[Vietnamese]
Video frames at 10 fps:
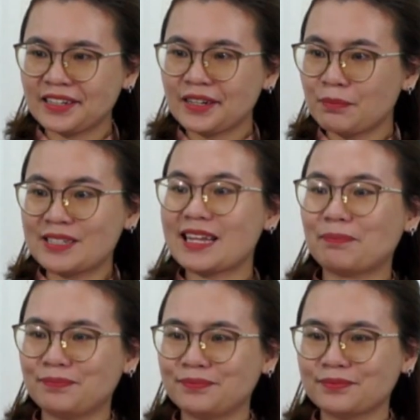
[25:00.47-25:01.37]
bị sập.
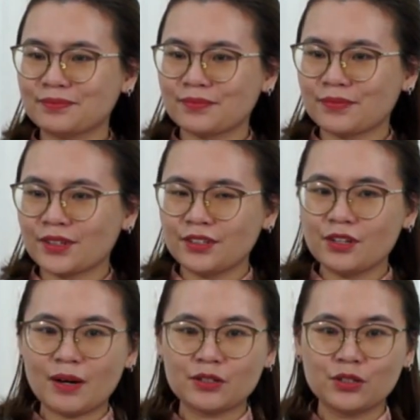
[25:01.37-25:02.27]

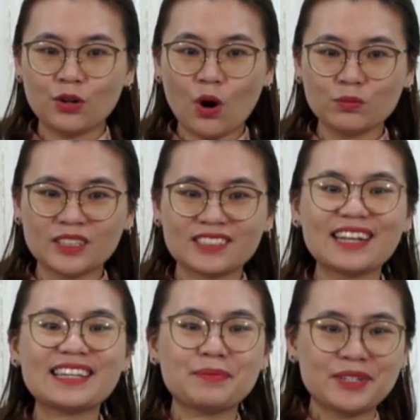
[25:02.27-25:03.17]
Nhưng mà người khôn thì xây
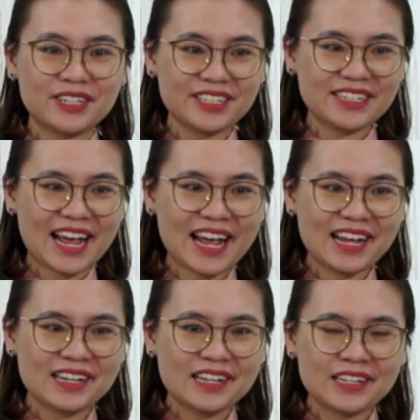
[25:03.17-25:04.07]
nhà mình ở trên đá.
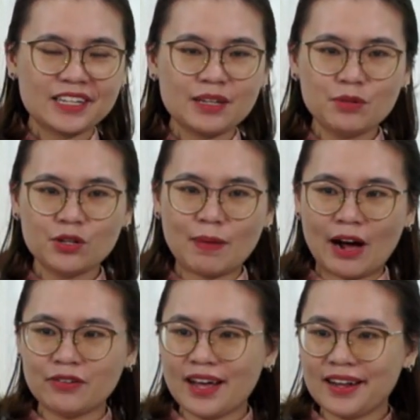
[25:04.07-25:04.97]
Khi mưa
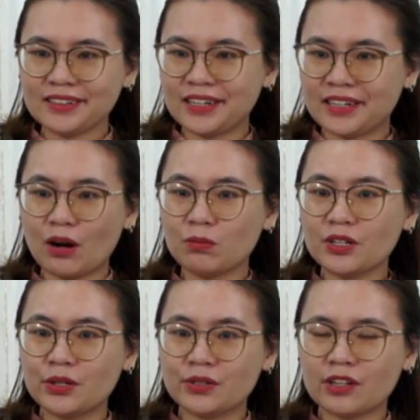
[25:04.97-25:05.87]
bão đến thì không có
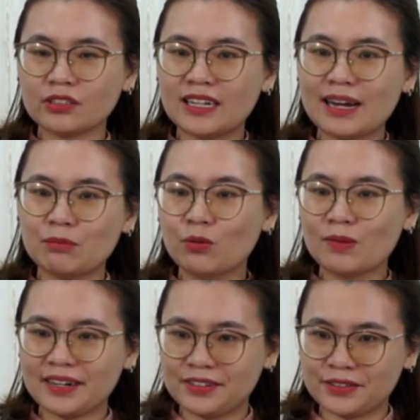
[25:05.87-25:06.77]
điều gì có thể làm lung
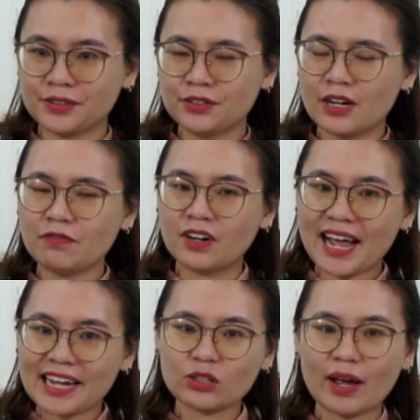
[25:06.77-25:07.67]
lay được, người đó vẫn
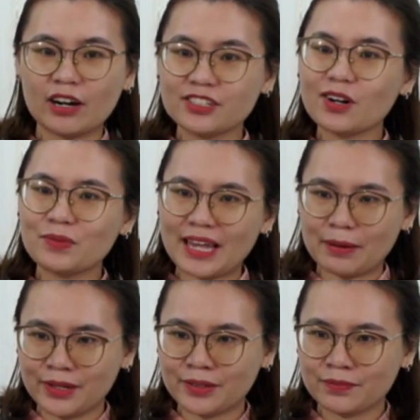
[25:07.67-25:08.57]
an toàn ở trong nhà
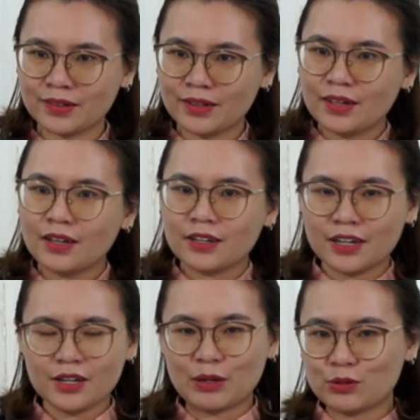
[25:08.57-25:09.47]
mình.
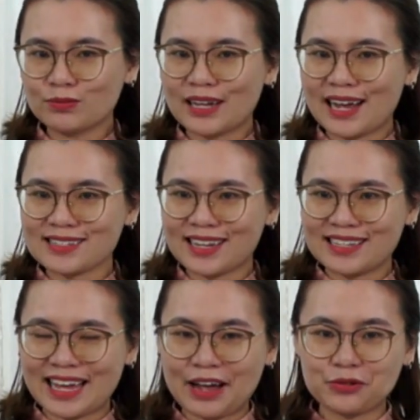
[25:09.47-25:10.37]
Khi mà chúng ta xây
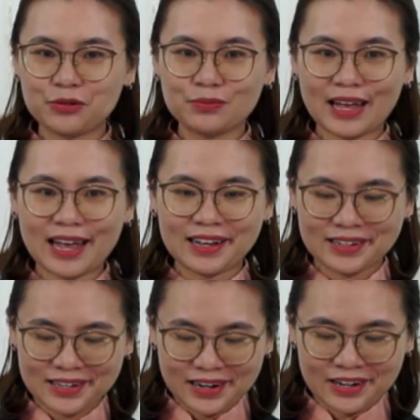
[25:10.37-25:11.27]
nhà của chúng ta
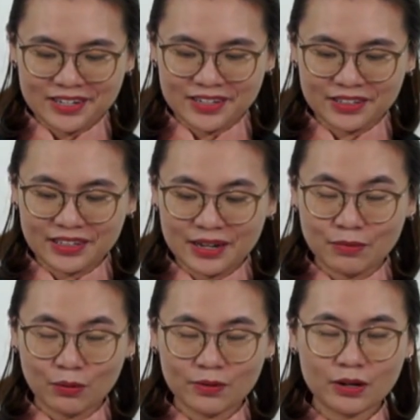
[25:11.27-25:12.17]
ở trên những nền
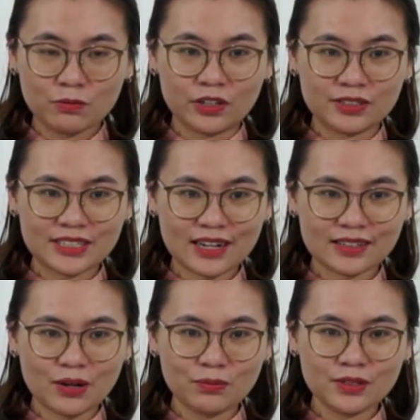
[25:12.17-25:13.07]
móng không vững
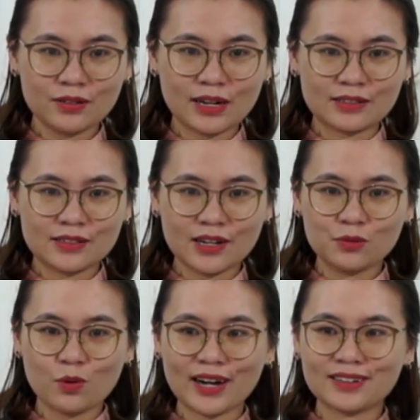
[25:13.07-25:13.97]
chắc giống như là
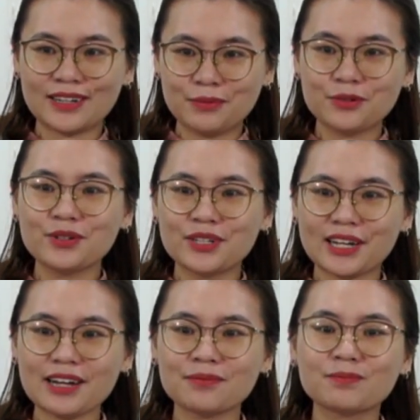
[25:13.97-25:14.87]
trên quan điểm của người
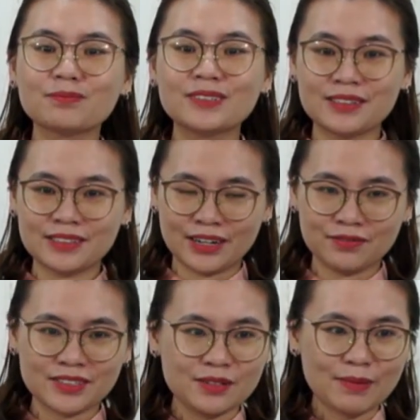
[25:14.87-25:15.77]
khác nhìn
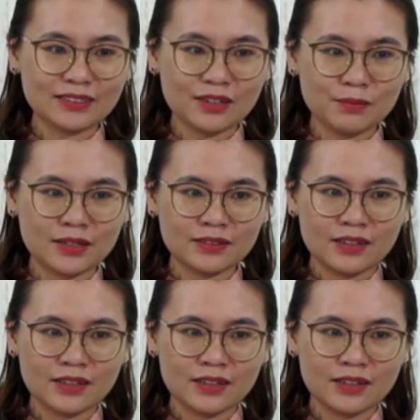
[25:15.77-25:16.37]
nhận về chính bản thân mình